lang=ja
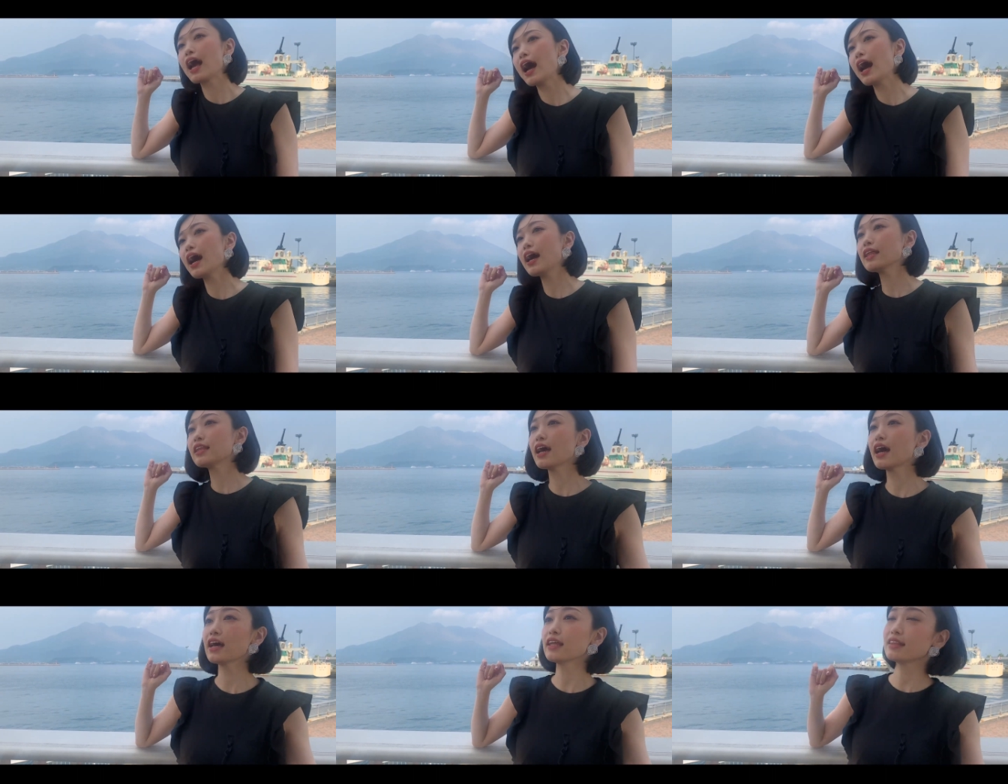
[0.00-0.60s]

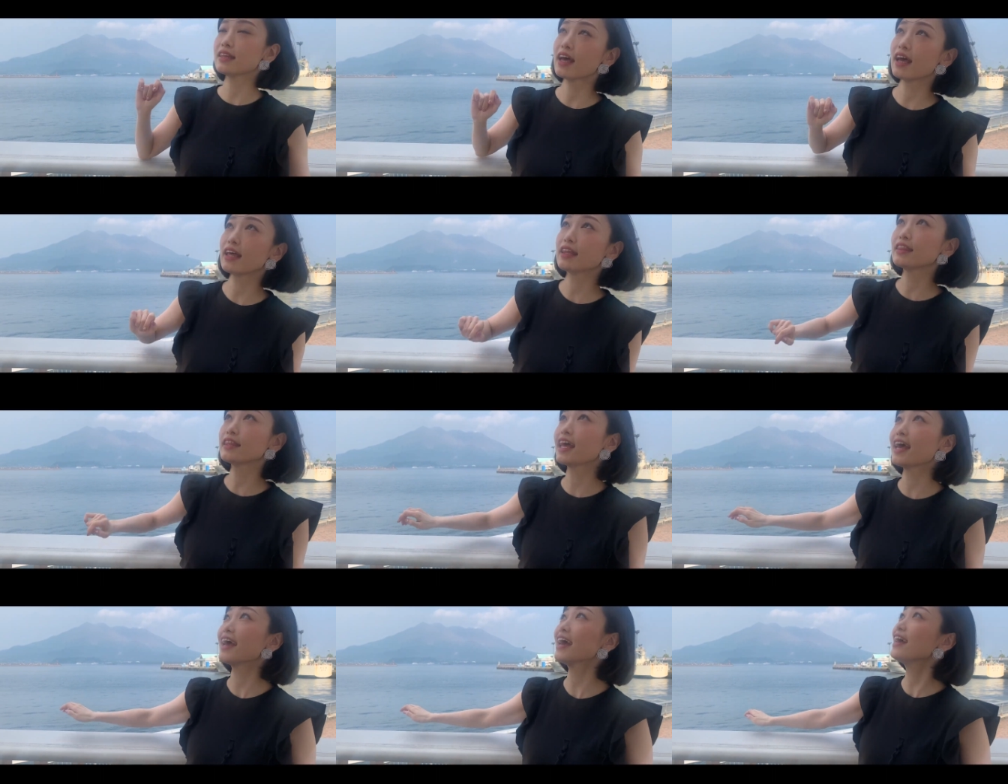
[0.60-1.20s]
奏
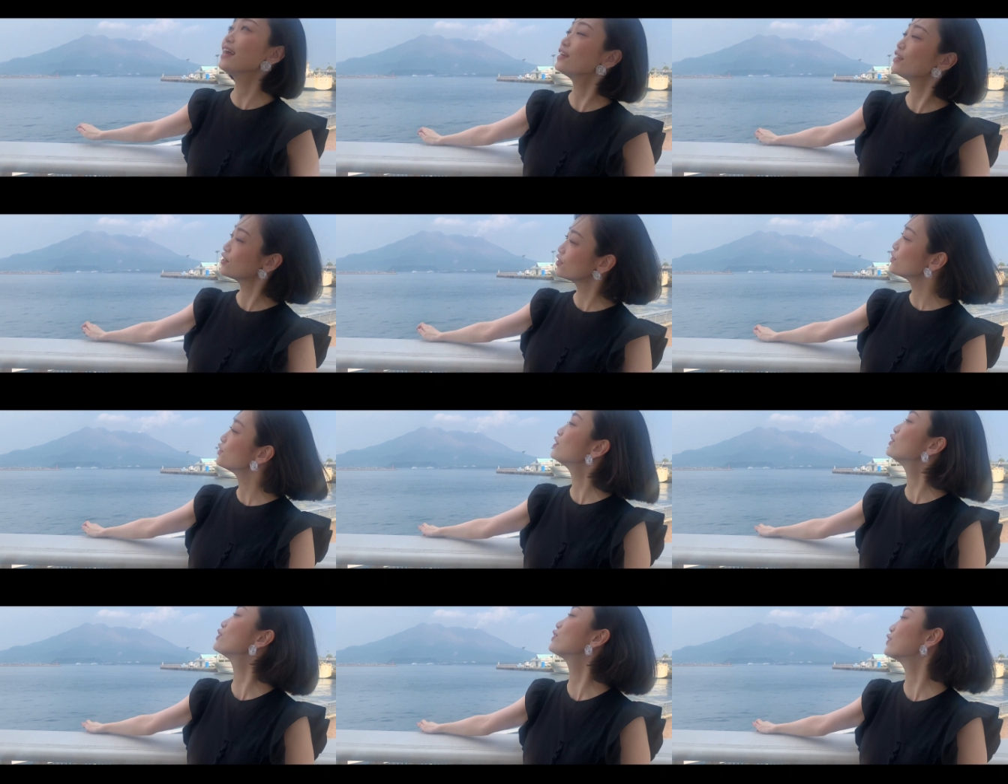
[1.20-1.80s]
でて
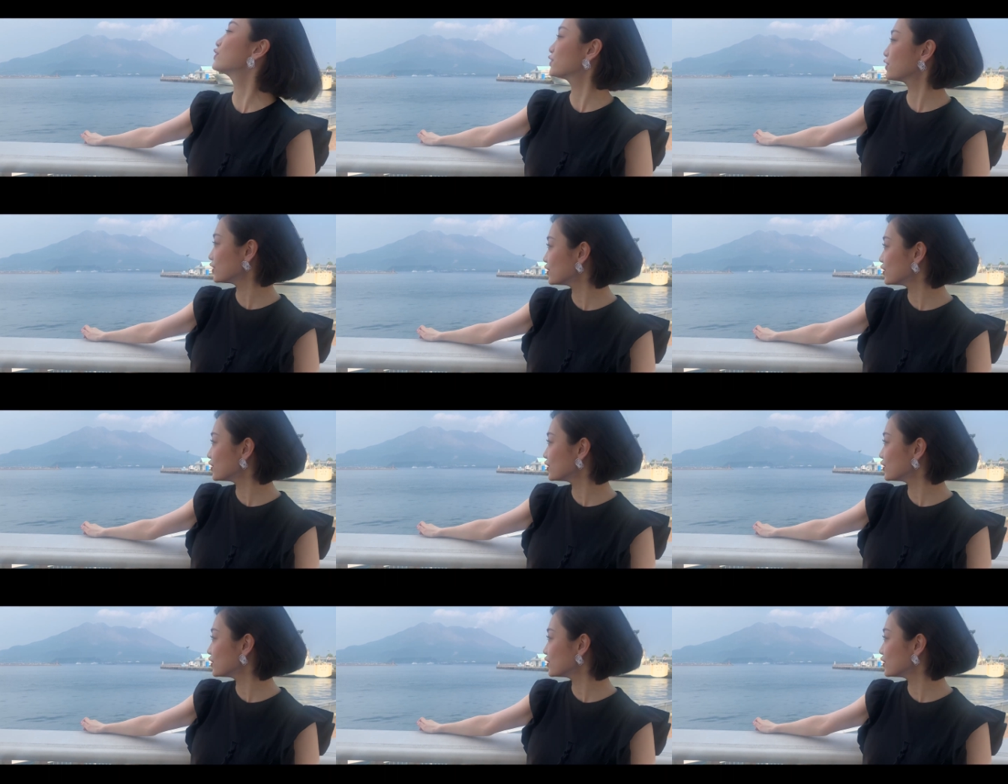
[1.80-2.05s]
ゆ